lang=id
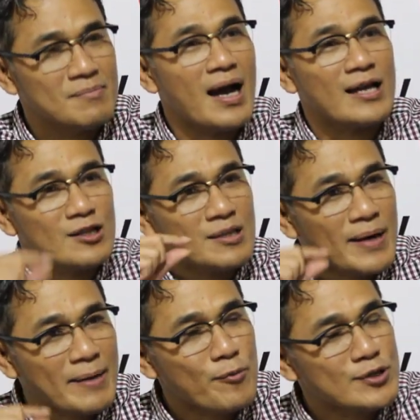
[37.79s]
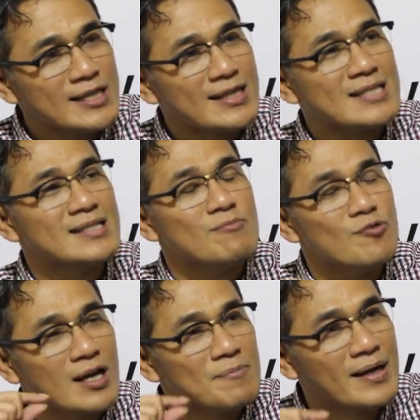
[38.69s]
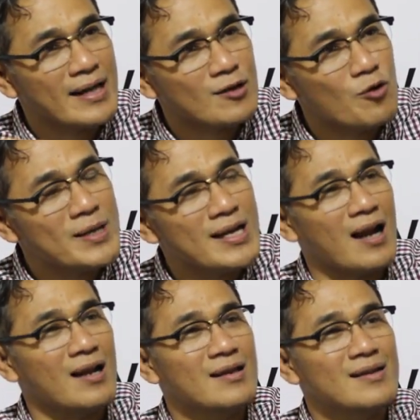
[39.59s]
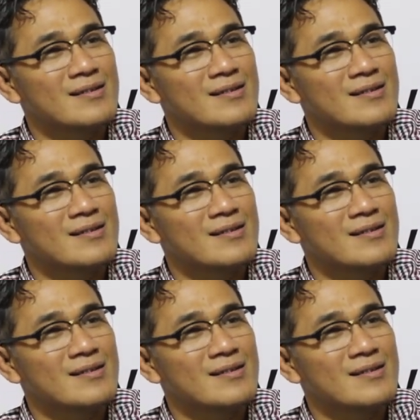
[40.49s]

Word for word: Maka itu kita pakai persentase, bukan pakai nominal.